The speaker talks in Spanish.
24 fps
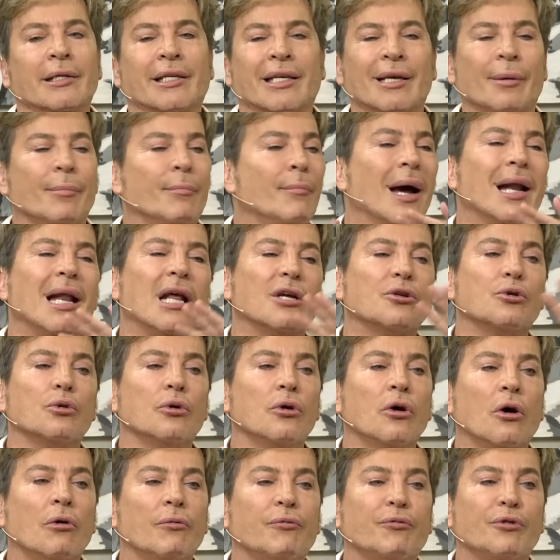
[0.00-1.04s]
quien más la
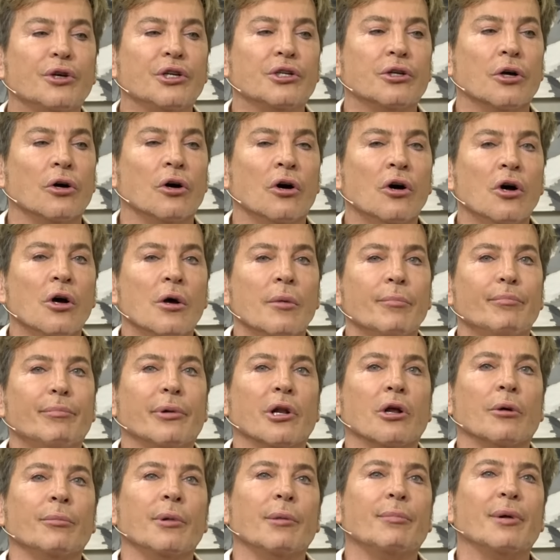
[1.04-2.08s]
ayudó fui yo,
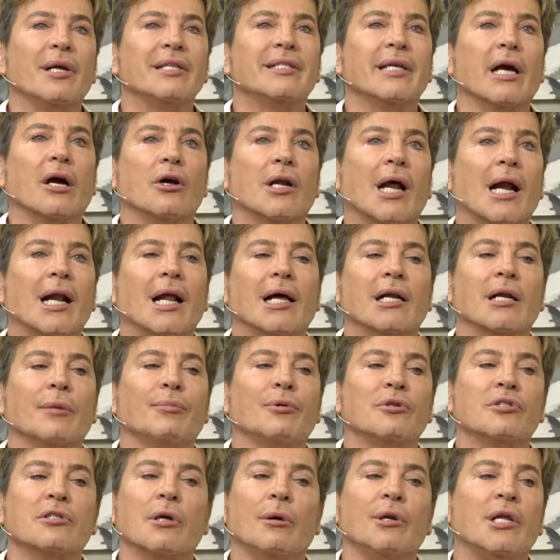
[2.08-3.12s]
pero me parece que ahora la
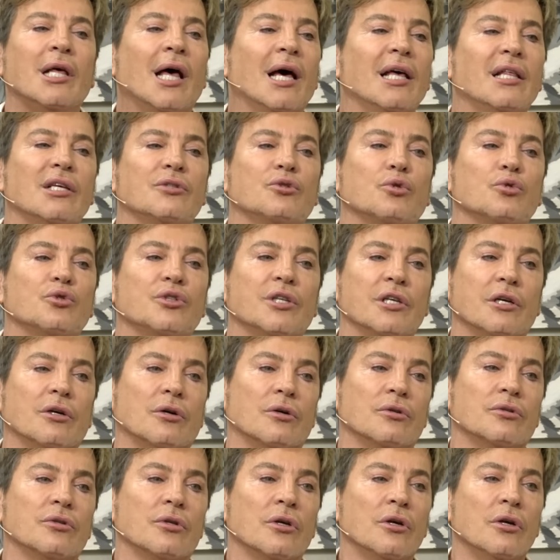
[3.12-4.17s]
responsabilidad es de sus
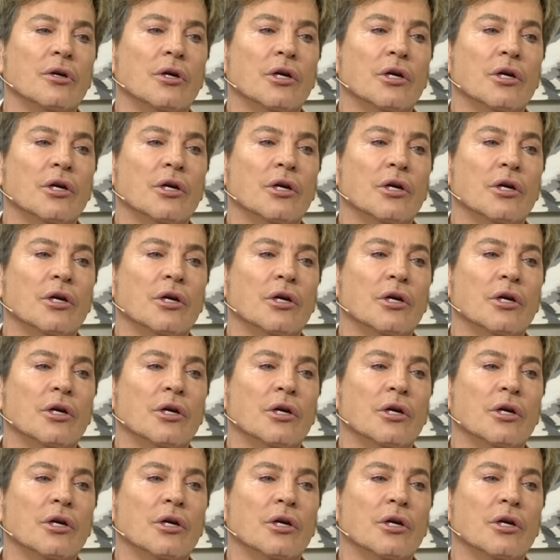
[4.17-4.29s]
hijos.